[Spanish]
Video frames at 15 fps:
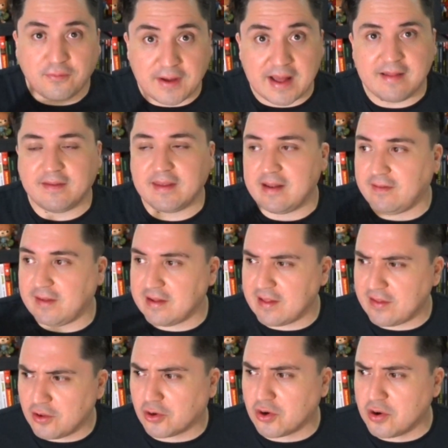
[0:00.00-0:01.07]
fans del
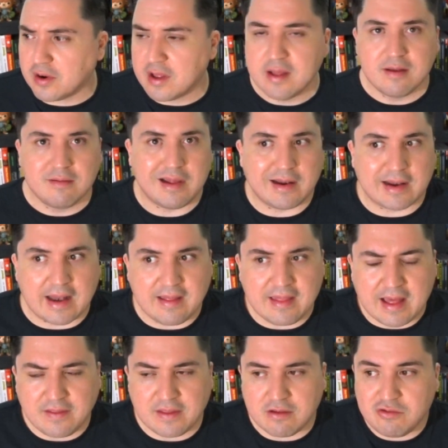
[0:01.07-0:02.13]
cine de horror. En
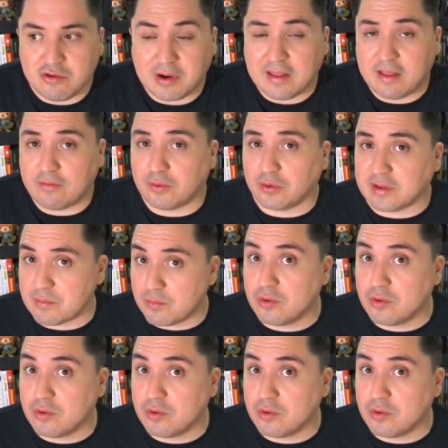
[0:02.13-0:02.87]
realidad yo le disfruté